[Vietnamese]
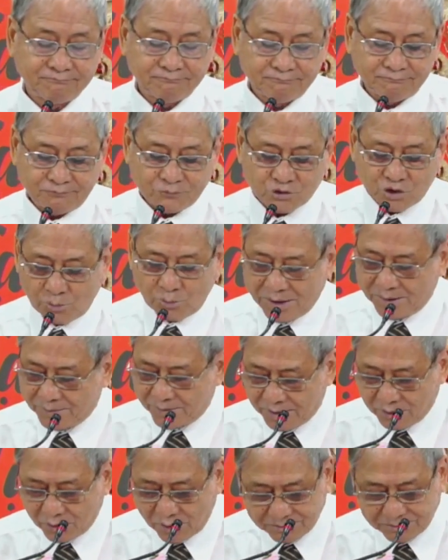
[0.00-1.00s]
Trong
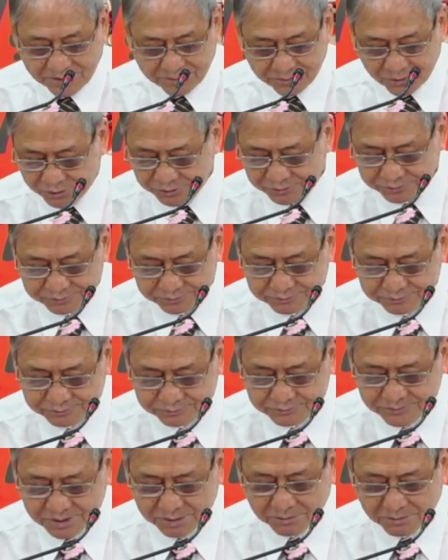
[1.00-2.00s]
Hebrew đoạn 11
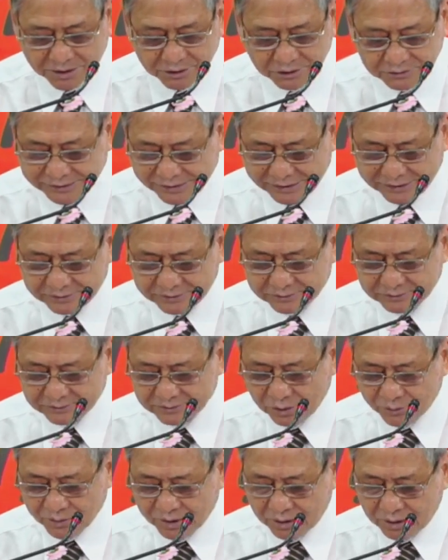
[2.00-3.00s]
thì bởi đức tin
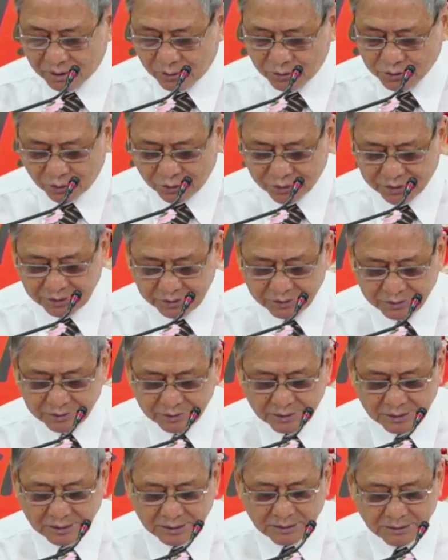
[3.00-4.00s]
không những được cứu rỗi
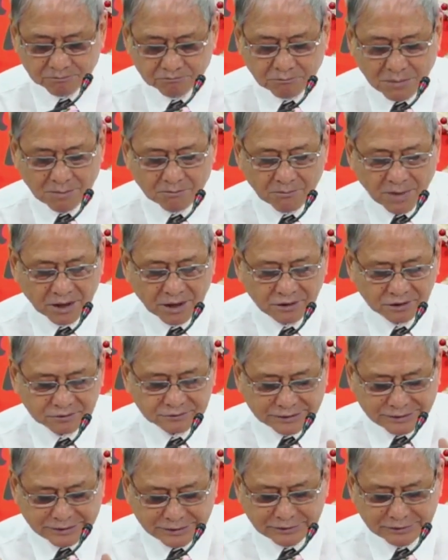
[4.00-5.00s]
mà bởi đức
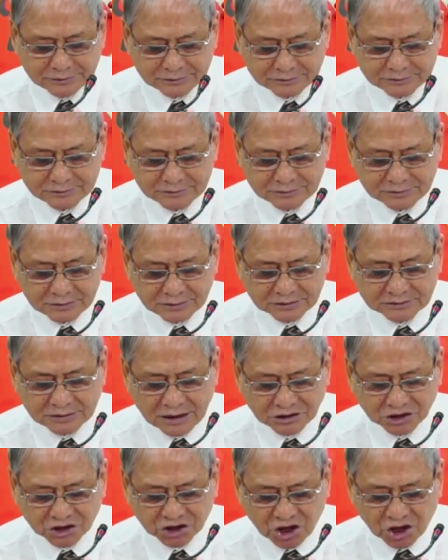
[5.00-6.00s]
tin người ta
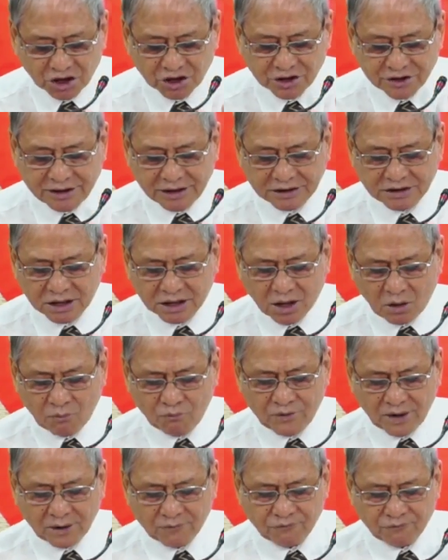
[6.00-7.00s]
thực hiện những công
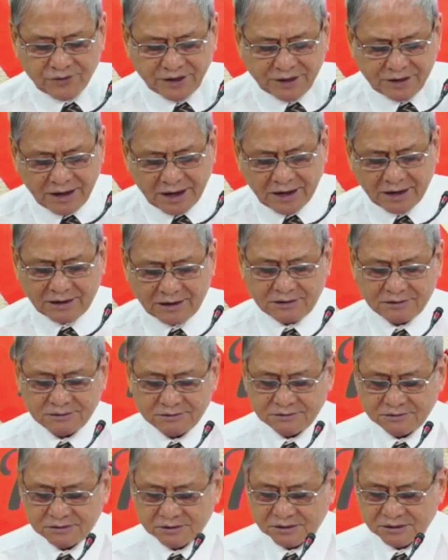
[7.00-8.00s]
việc vĩ đại
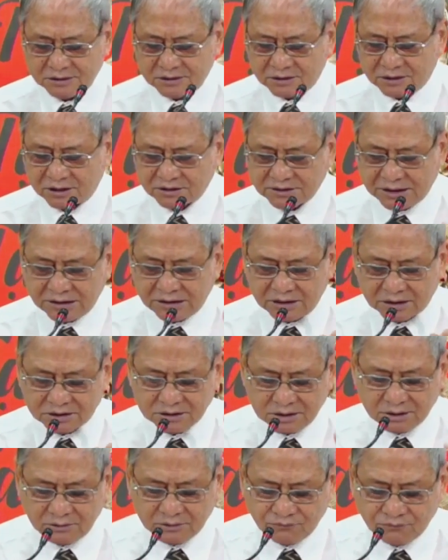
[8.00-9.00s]
hưởng nhận được
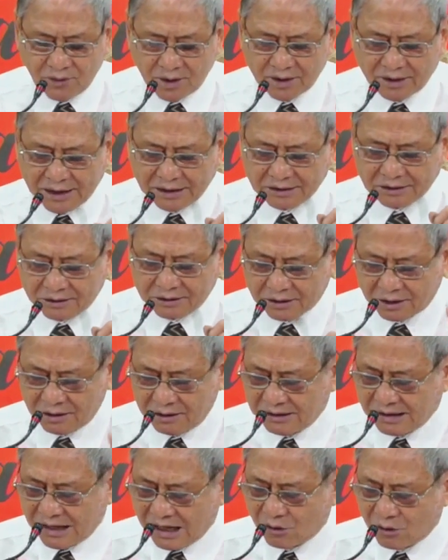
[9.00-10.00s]
những phước hạnh
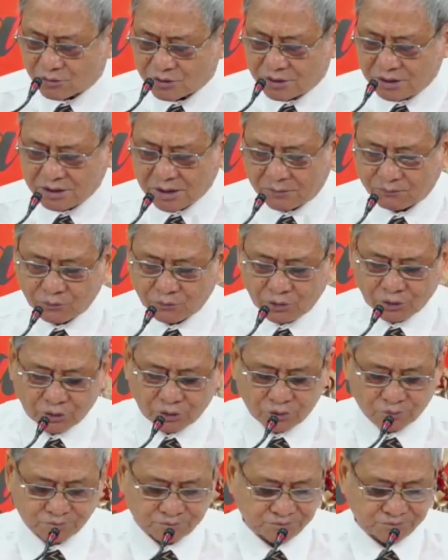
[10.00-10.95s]
lớn lao dư dật vô cùng.